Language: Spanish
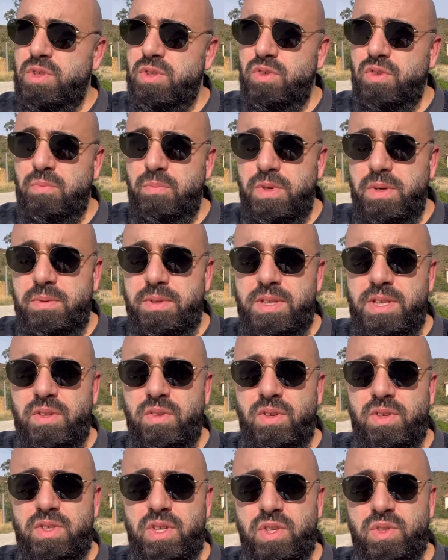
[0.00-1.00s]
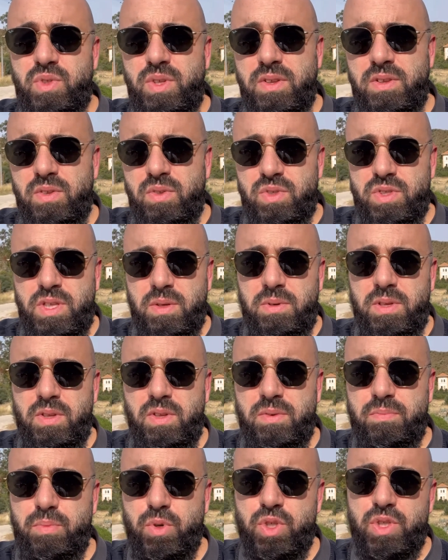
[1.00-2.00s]
en 2022, que estoy haciendo este
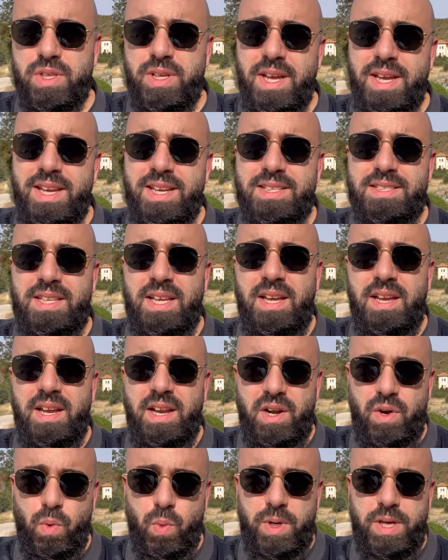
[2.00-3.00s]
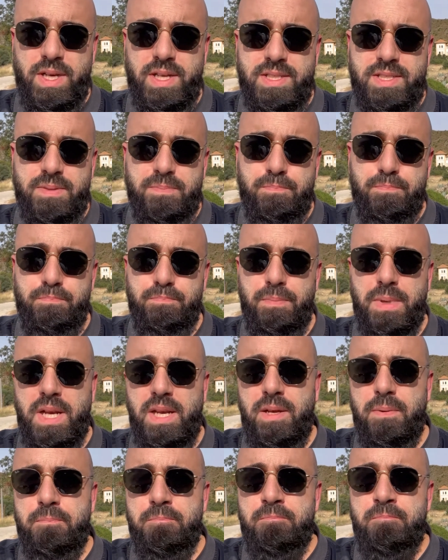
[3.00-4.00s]
vídeo, pues está en ruinas,
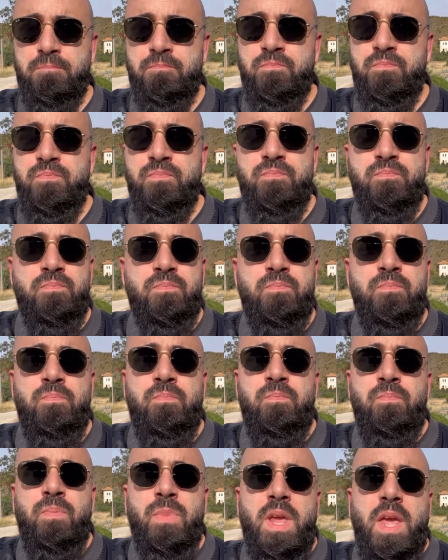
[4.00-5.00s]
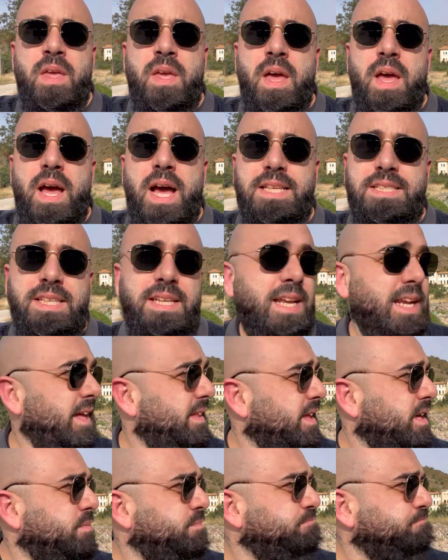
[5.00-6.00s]
¿vale? Así que
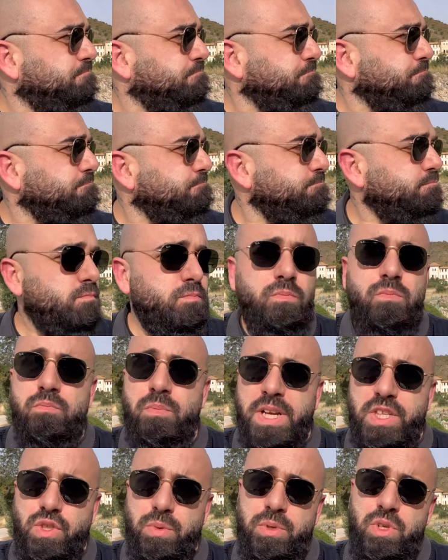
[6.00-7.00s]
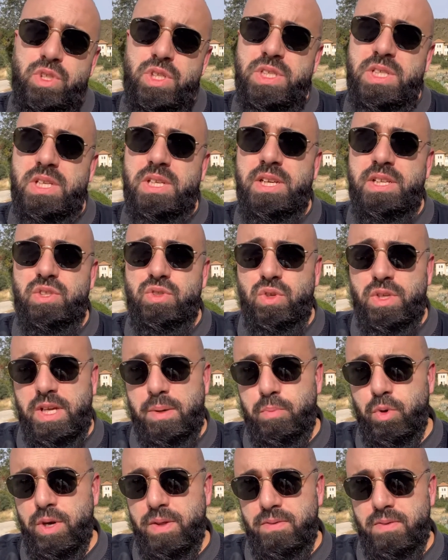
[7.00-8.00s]
nada, más o menos esa es la historia
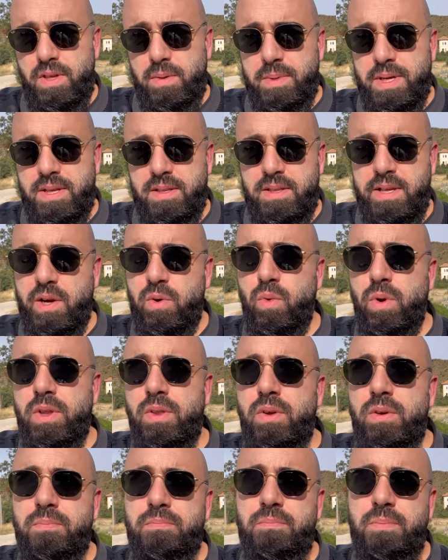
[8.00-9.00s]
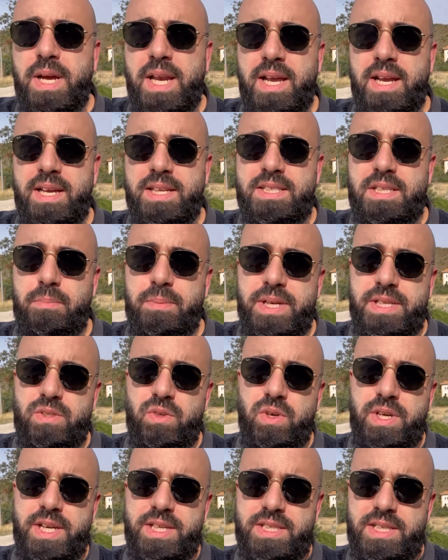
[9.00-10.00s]
por encima, ¿de acuerdo? Para que sepáis
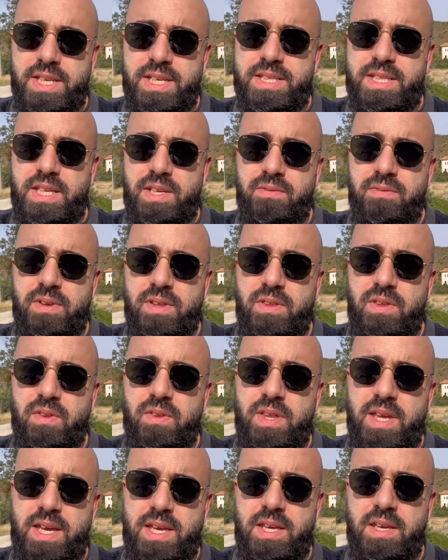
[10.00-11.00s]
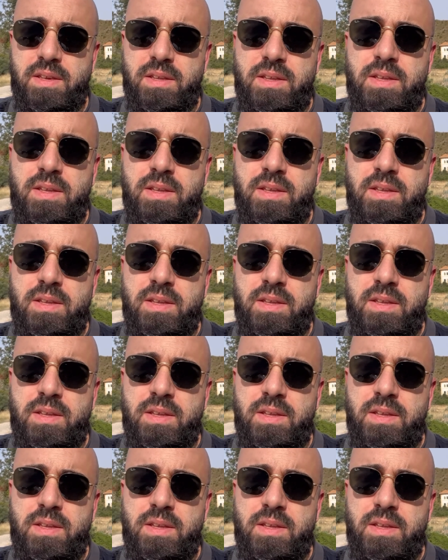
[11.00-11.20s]
lo que es ese edificio de ahí.